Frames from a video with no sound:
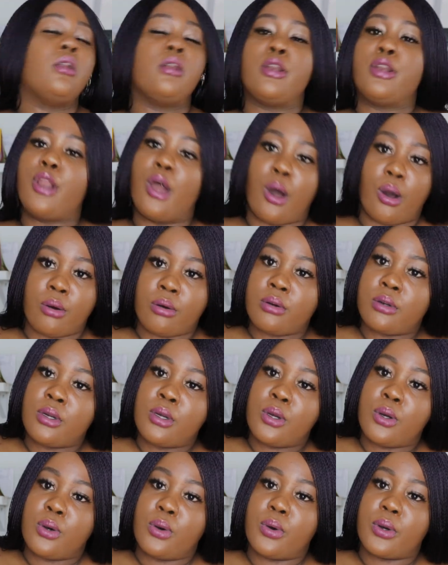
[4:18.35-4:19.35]
Non,
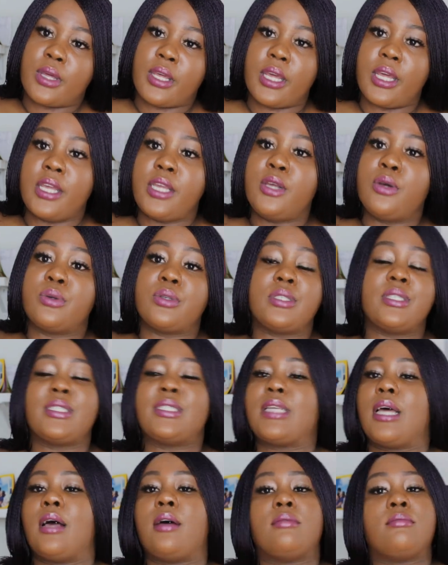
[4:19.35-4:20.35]
ok? Il aussi
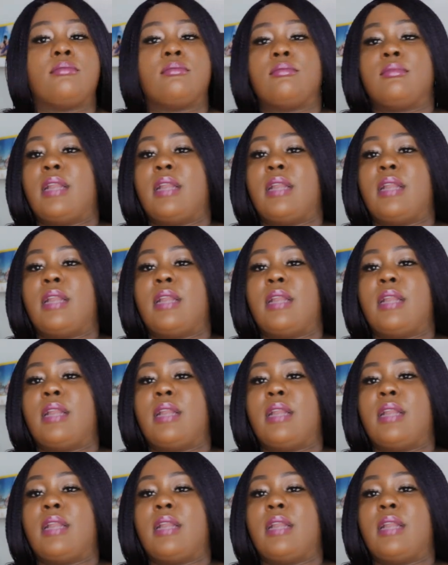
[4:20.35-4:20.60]
ça.